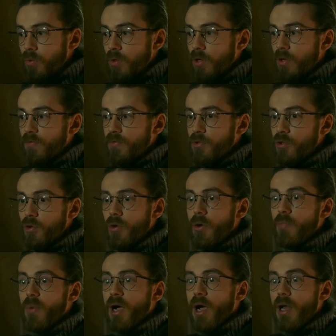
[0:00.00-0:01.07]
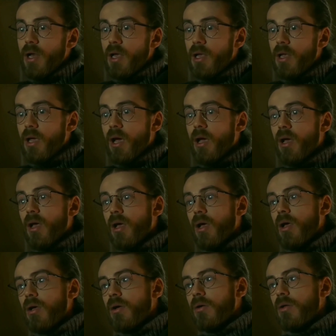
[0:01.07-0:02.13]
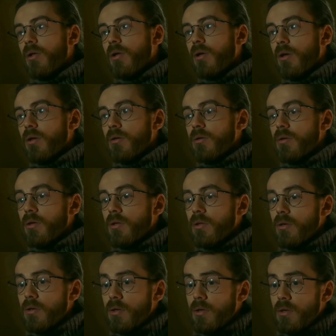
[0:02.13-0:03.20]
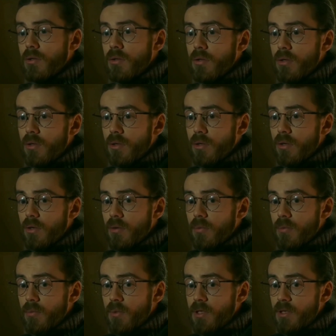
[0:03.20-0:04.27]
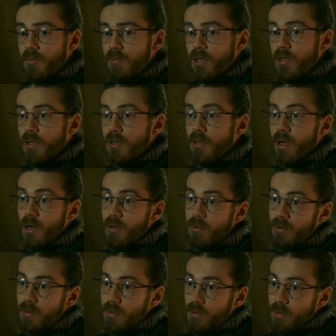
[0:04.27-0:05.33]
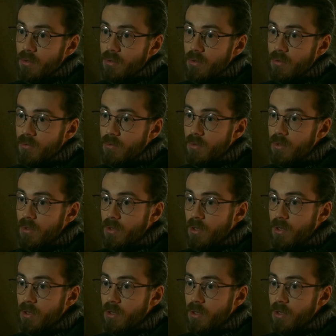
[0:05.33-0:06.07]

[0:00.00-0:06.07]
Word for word: Ну, не все кажется, поколение. Все, все Нет, это, это на самом деле не так. Вот.